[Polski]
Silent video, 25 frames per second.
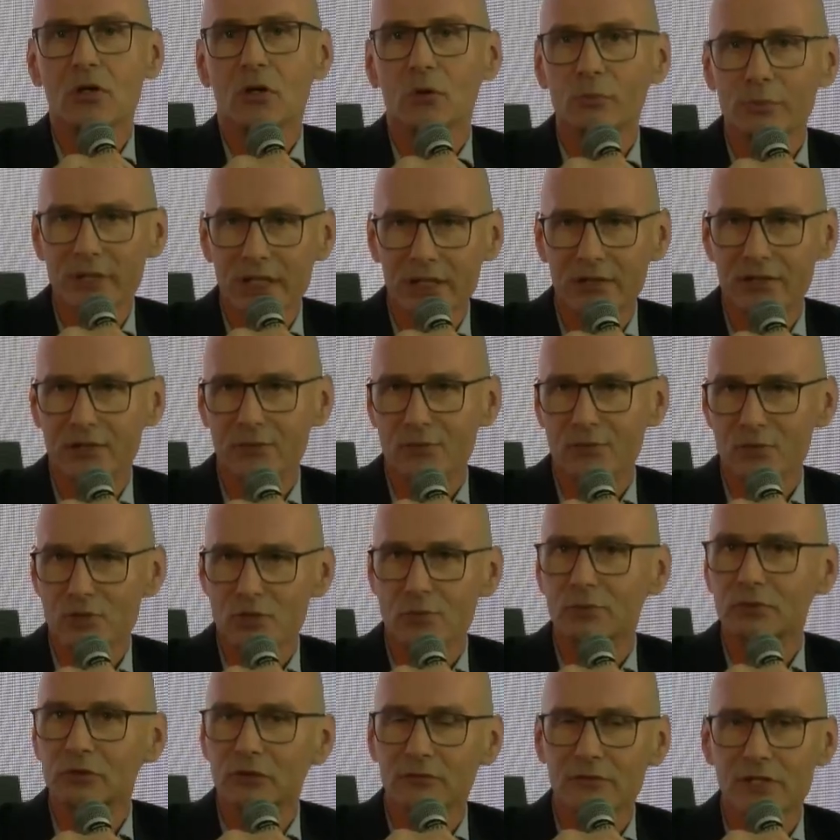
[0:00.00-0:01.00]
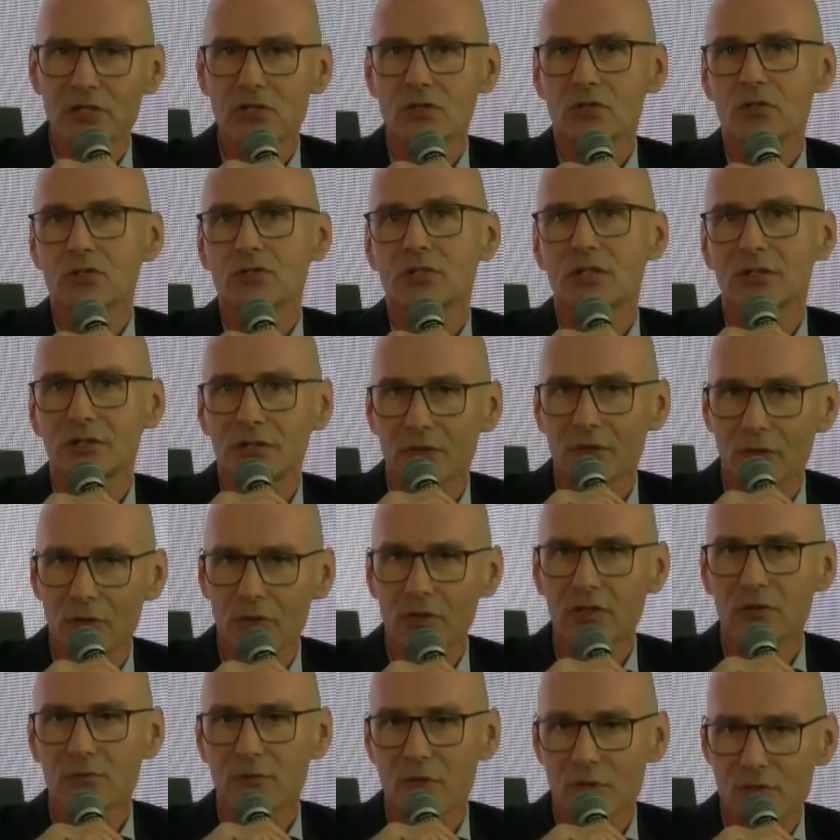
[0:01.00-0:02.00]
obiekty musi budować, ktoś te
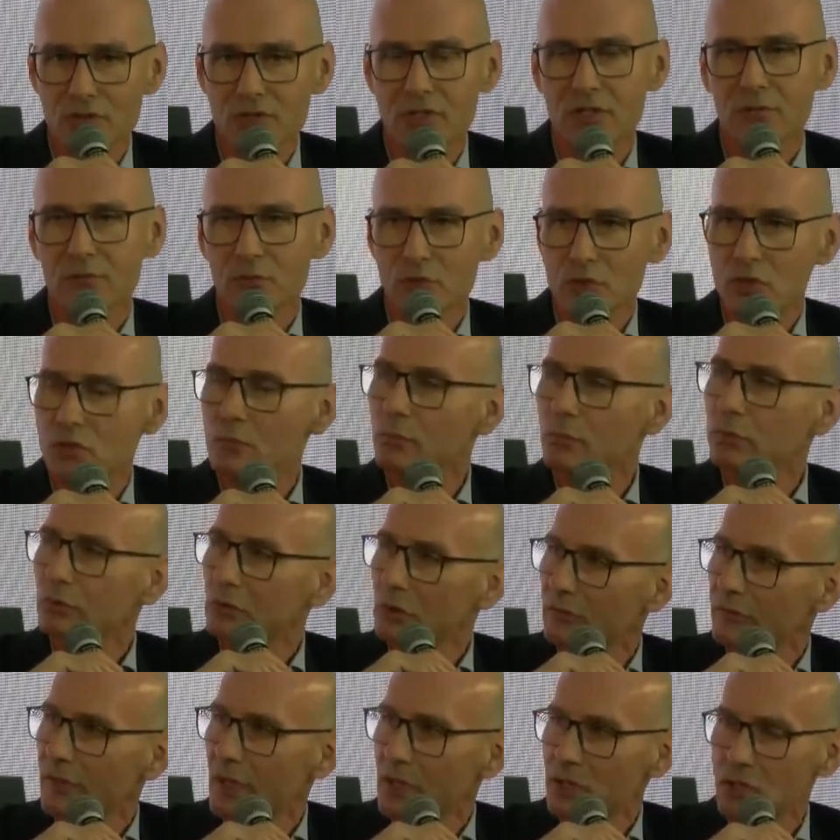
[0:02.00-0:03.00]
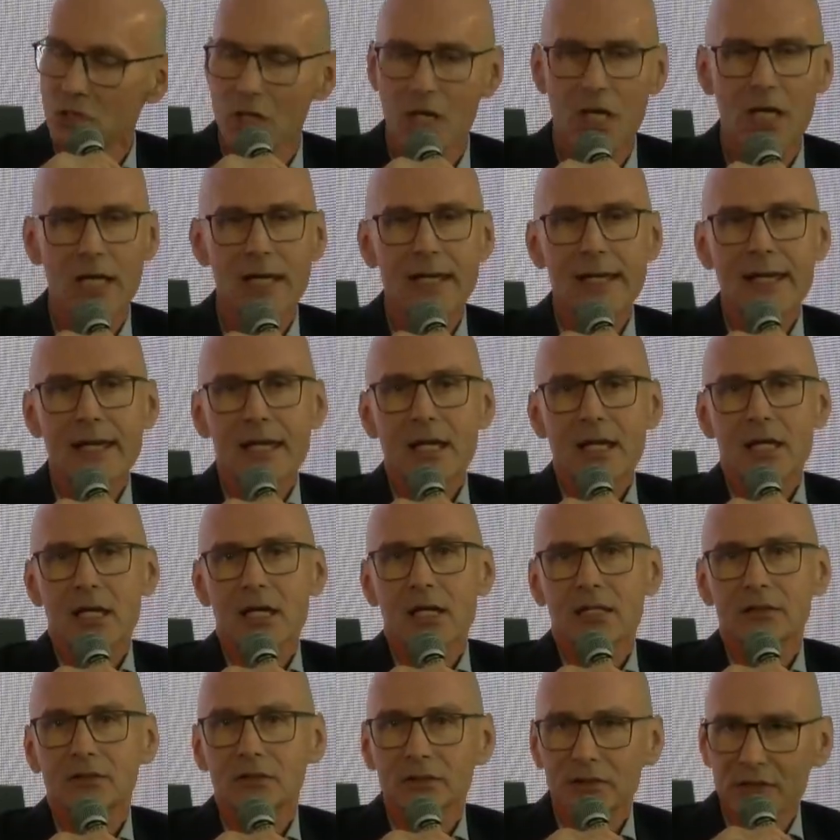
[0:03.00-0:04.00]
drogi, mosty musi budować.
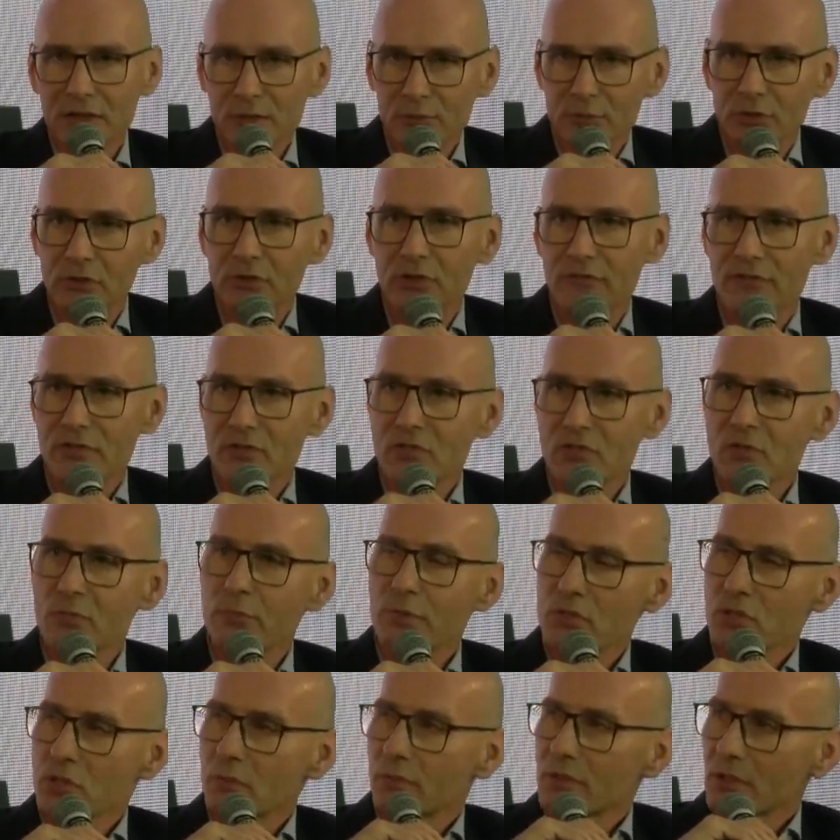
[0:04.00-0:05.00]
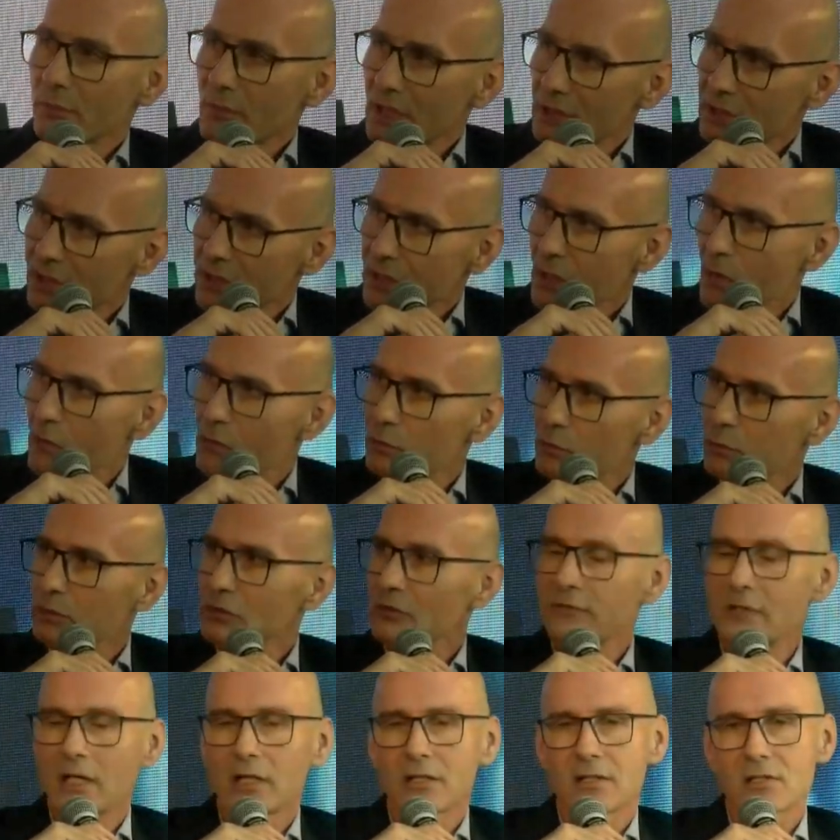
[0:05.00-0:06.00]
E, do tej budowy są potrzebne materiały
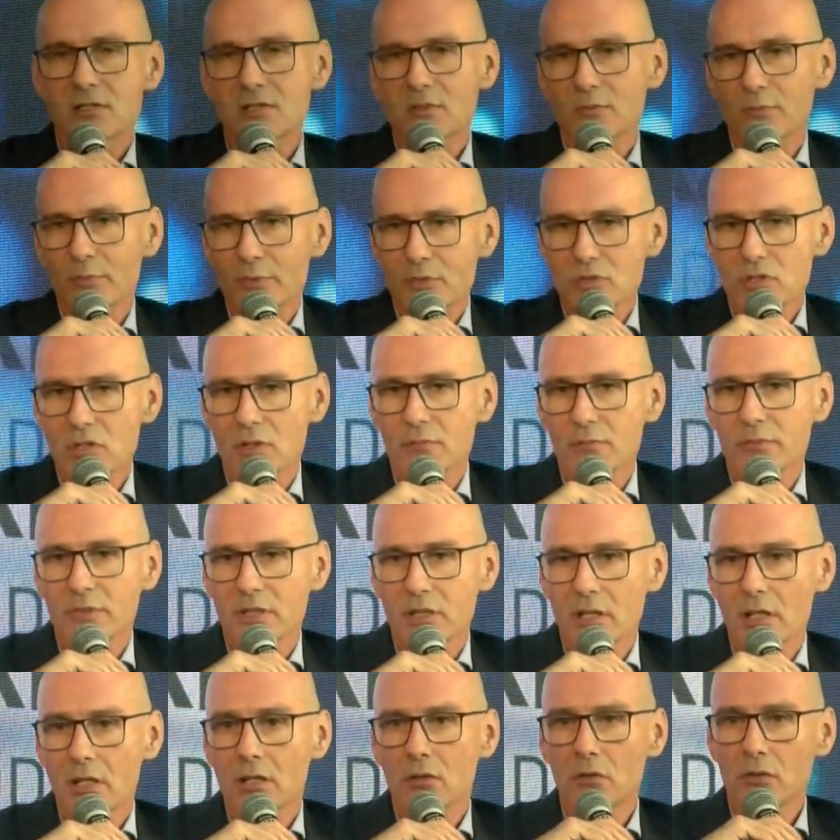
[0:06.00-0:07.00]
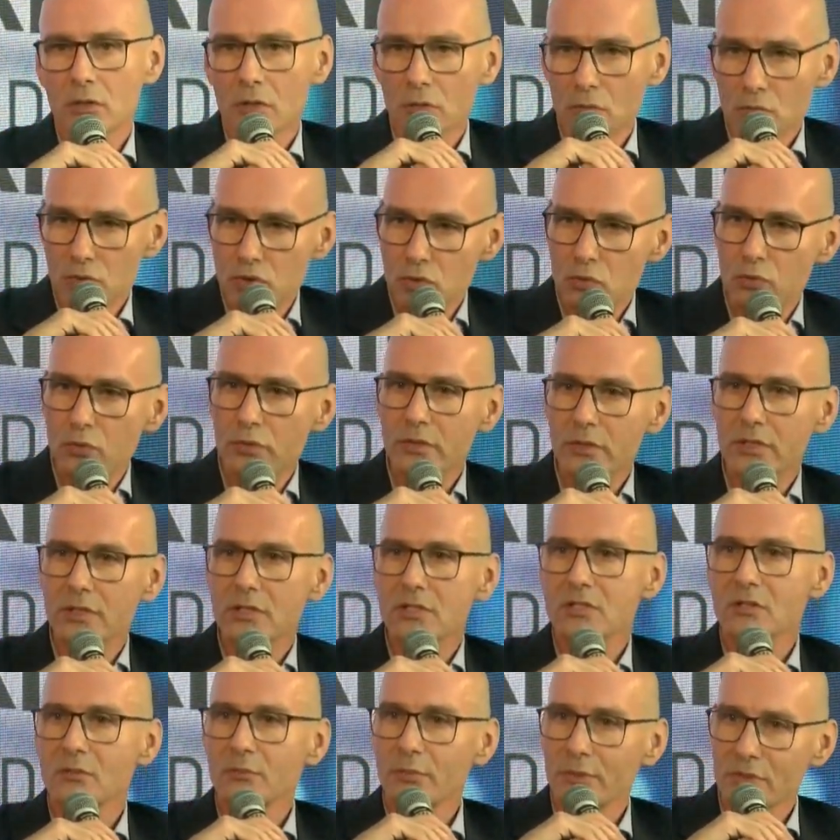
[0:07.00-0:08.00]
budowlane, są potrzebne usługi,
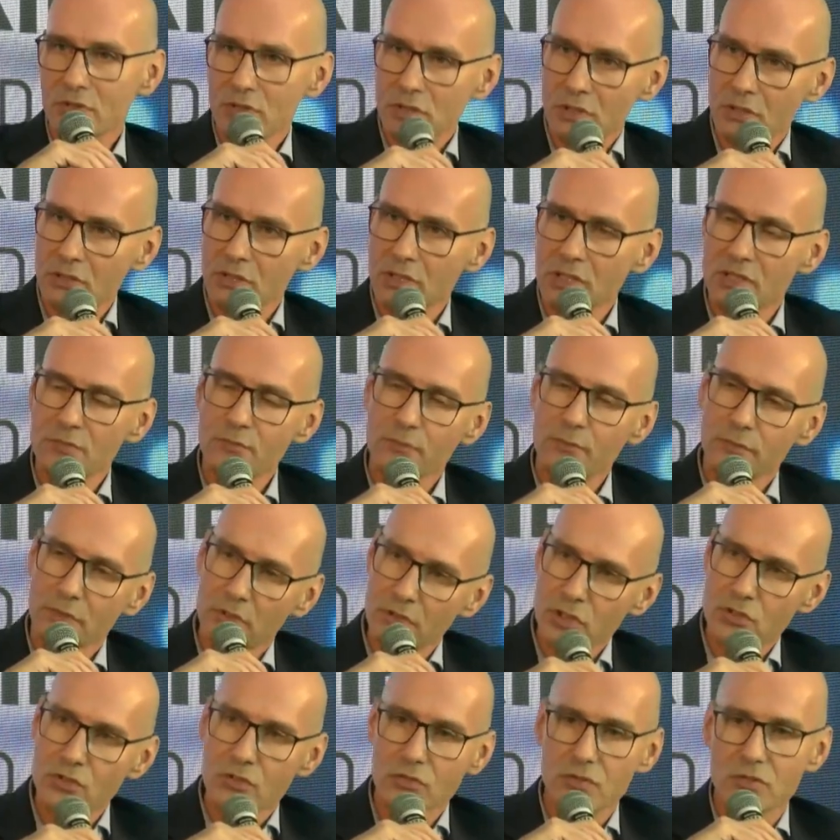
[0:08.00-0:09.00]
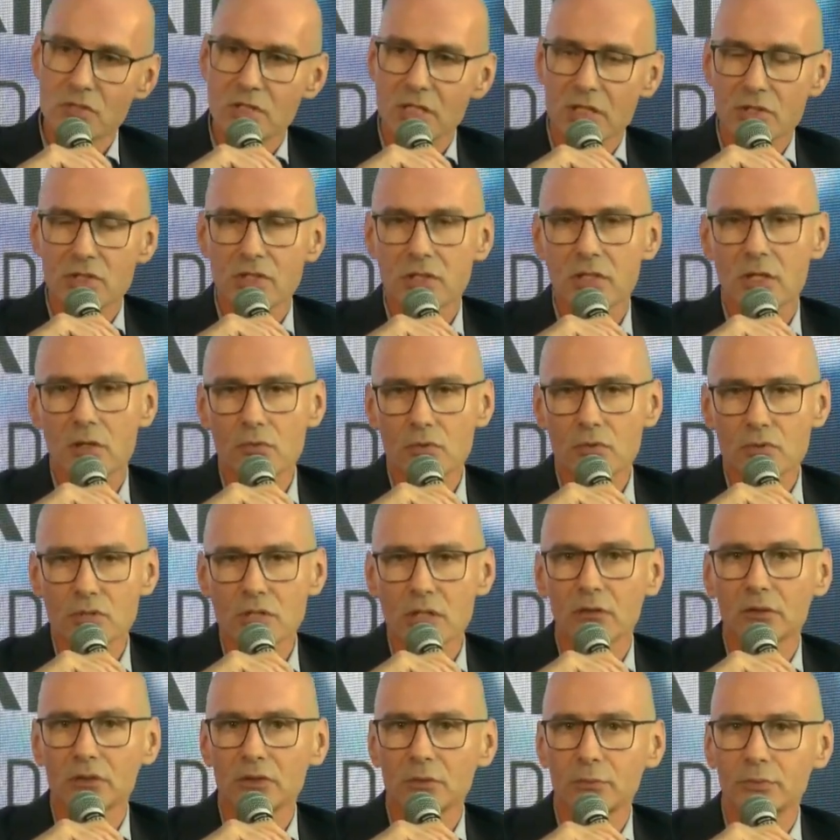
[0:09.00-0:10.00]
są potrze jest konieczność dostarczenia
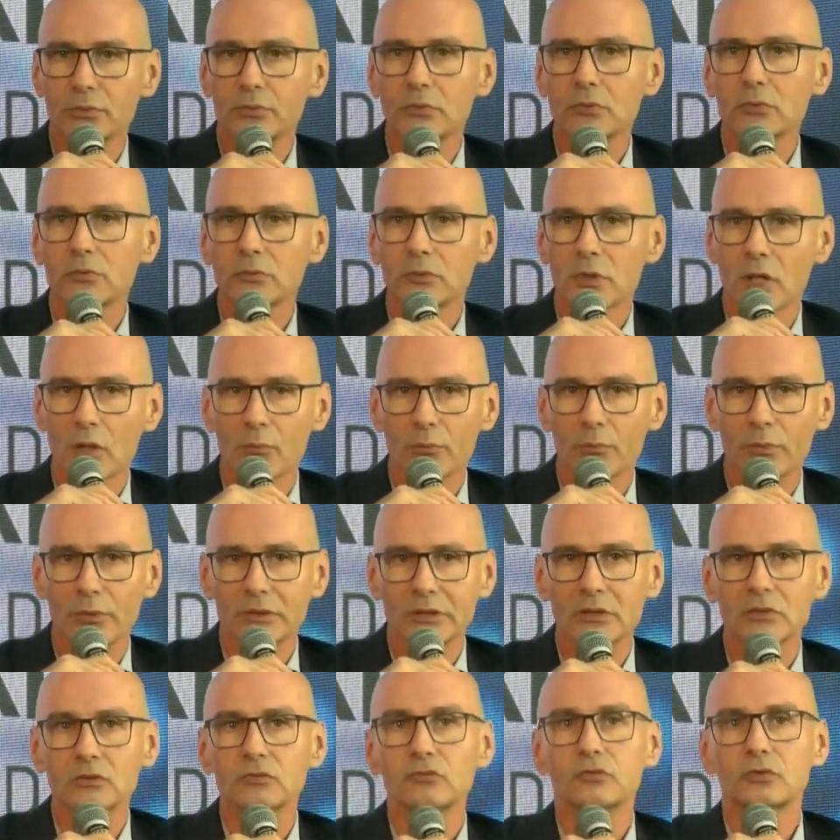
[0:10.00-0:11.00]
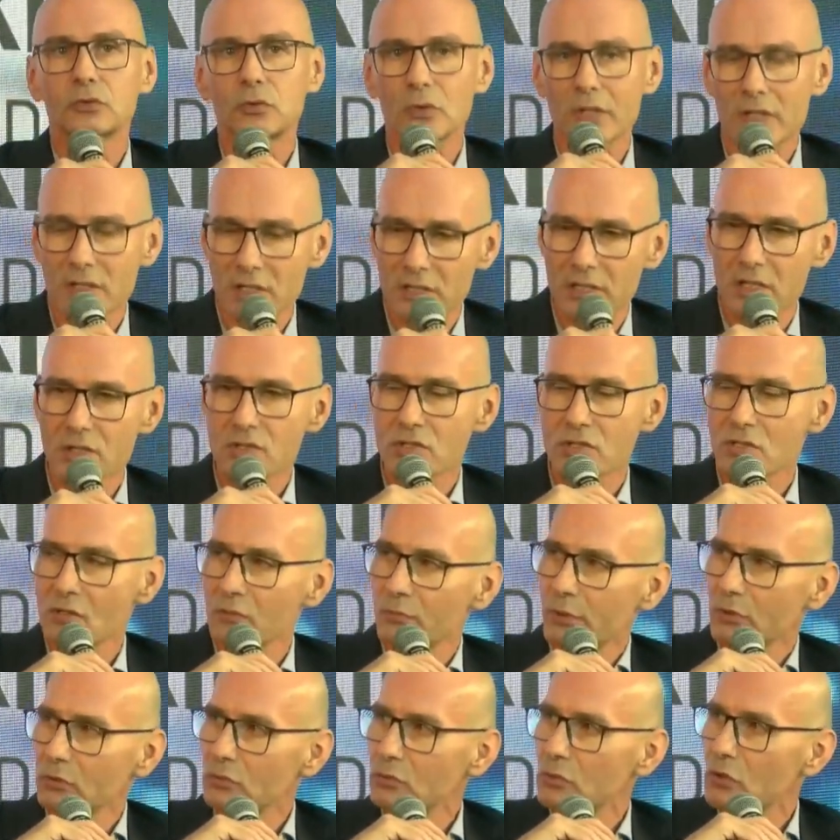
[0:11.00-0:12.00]
różnego typu komponentów, które też są
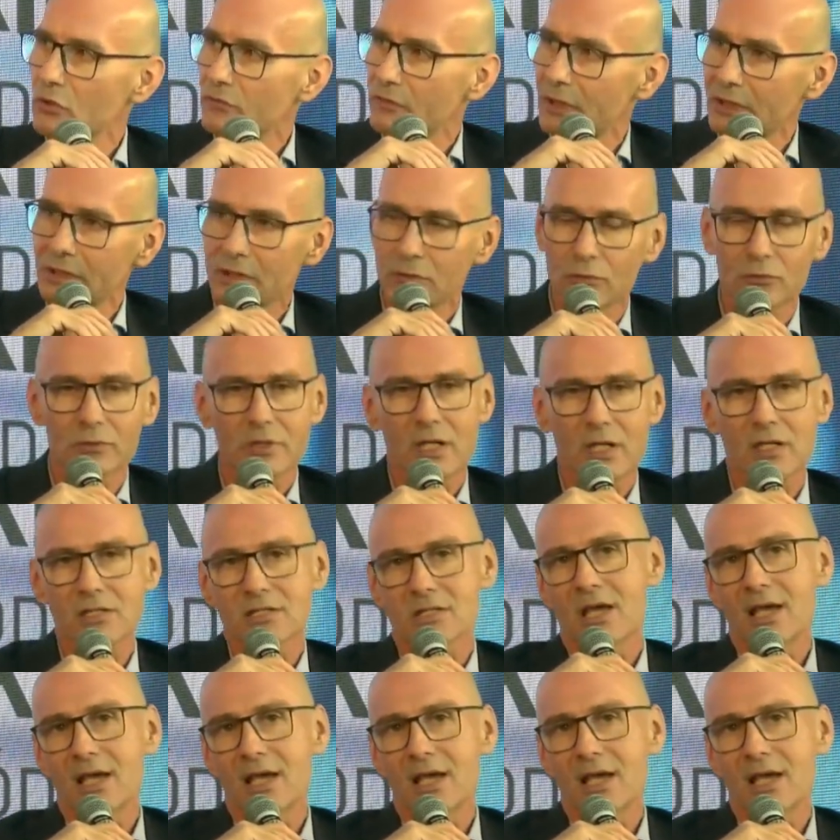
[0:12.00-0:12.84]
produkowane u nas.